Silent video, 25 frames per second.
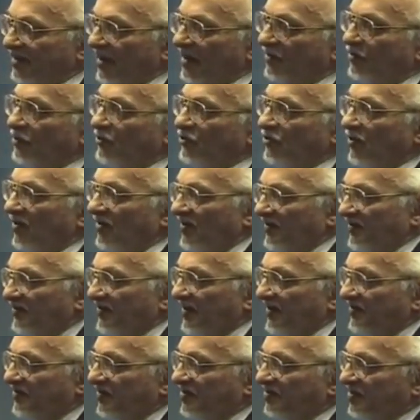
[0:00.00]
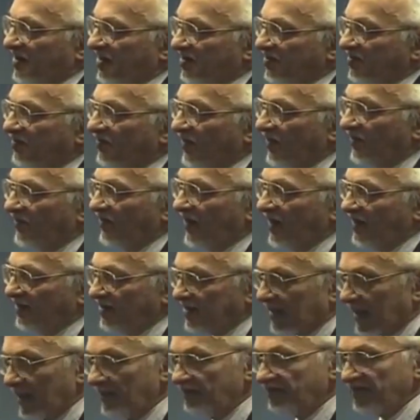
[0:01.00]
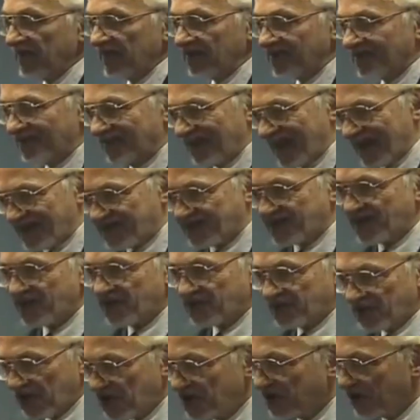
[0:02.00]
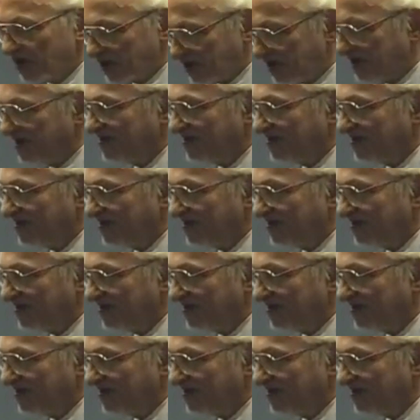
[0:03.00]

Так вот, что касается трансферфактора, 20 тысяч